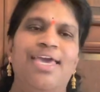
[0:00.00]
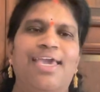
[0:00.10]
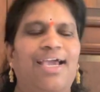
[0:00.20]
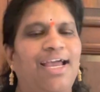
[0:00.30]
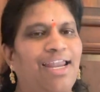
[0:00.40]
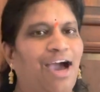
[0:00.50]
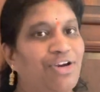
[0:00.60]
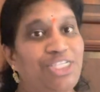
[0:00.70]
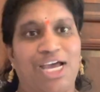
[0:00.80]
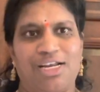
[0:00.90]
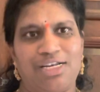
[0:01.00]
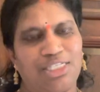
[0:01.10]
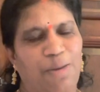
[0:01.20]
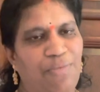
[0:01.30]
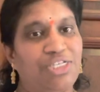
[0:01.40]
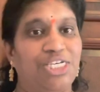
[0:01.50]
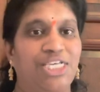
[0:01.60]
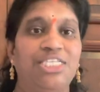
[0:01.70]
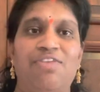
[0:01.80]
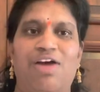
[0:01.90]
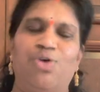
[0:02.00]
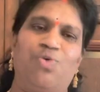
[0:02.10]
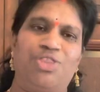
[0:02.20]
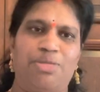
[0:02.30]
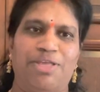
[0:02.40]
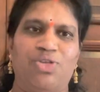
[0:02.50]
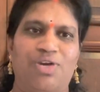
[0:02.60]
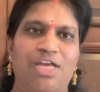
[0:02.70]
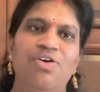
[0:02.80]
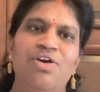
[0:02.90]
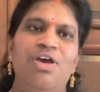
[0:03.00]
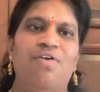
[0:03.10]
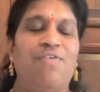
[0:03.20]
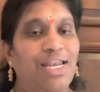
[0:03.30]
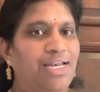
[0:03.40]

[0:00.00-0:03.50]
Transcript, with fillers: ఇంకా నాకు ఛానల్ సపోర్ట్ చేసిన వాళ్ళు కొంతమంది ఉన్నారు వాళ్ళ